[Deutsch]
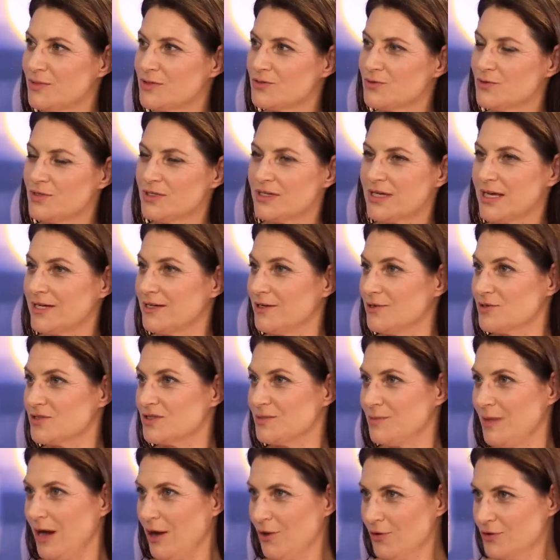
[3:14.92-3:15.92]
Persönlichkeiten aus
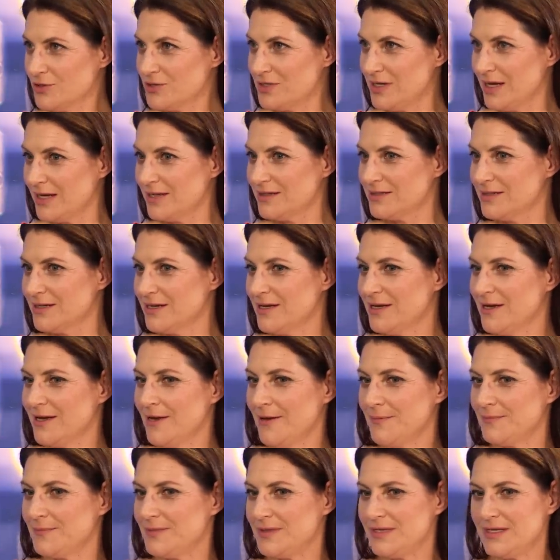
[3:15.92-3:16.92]
dem Ausland,
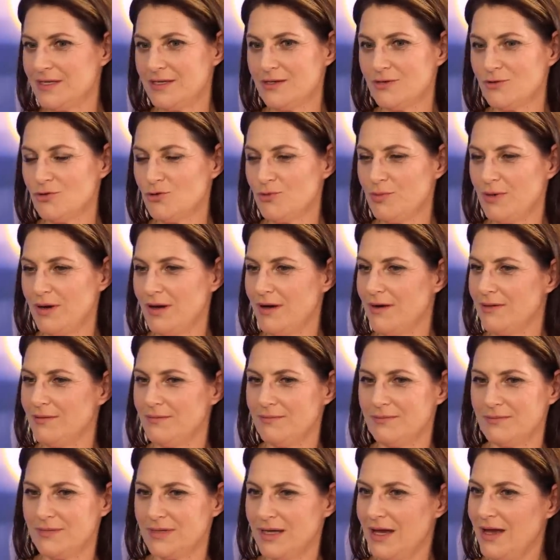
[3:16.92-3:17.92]
die
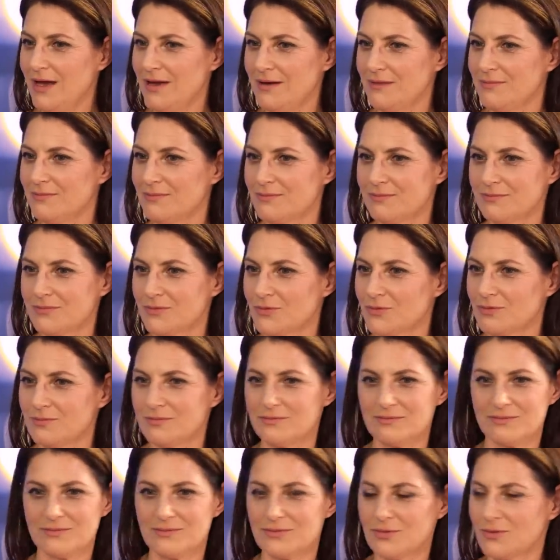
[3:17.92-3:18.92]
über ja
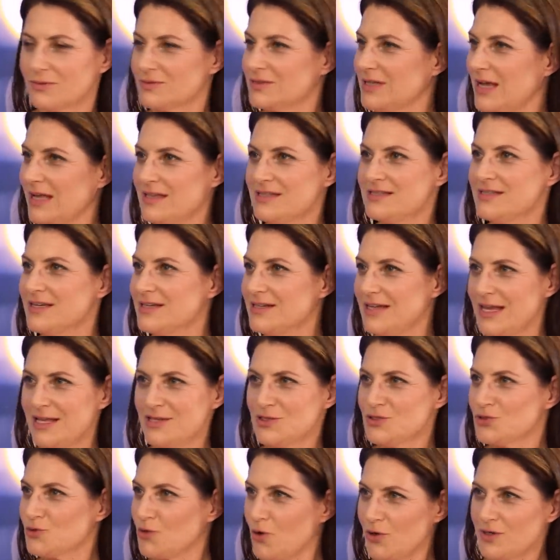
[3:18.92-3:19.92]

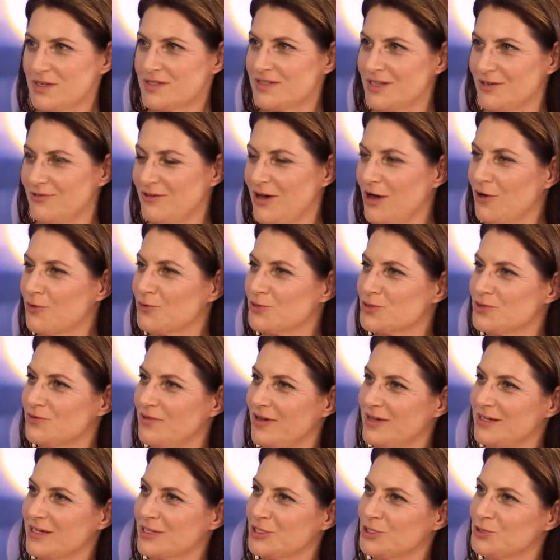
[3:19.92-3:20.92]
Transzendenz, Gotteserfahrung und so
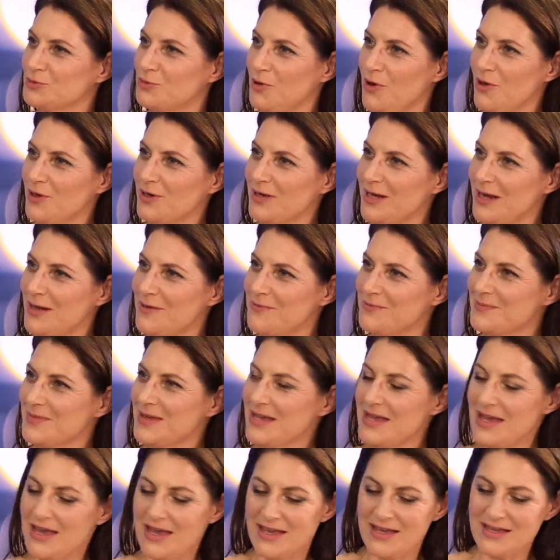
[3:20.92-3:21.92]
weiter gesprochen haben.
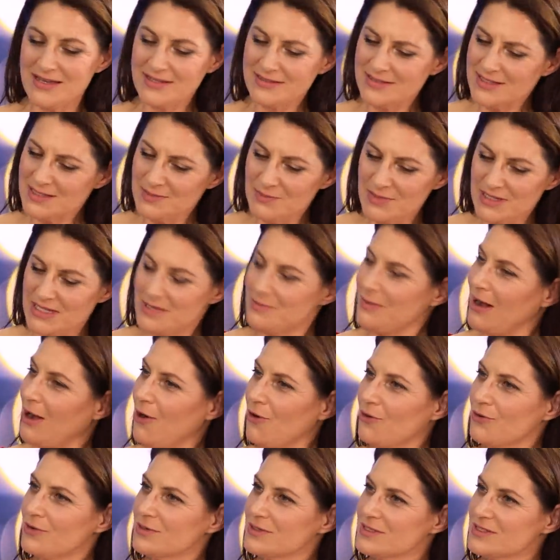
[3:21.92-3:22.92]
Ist es mit einem
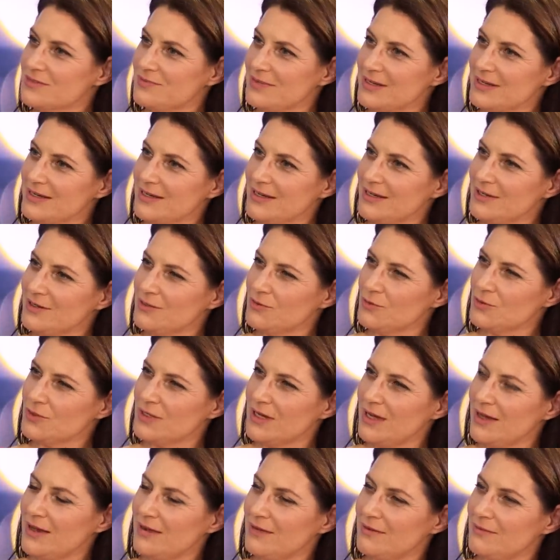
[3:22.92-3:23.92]
Augenzwinkern
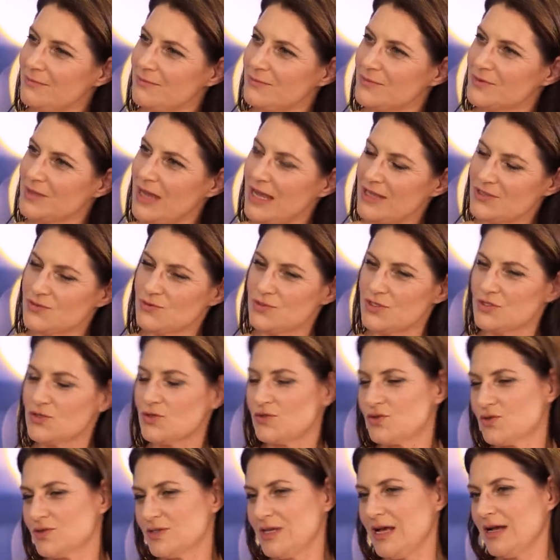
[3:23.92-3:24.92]
oder hast du das
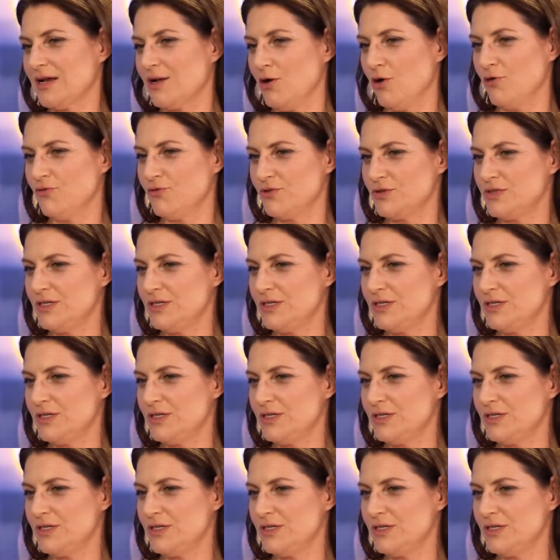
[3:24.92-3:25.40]
sozusagen auch für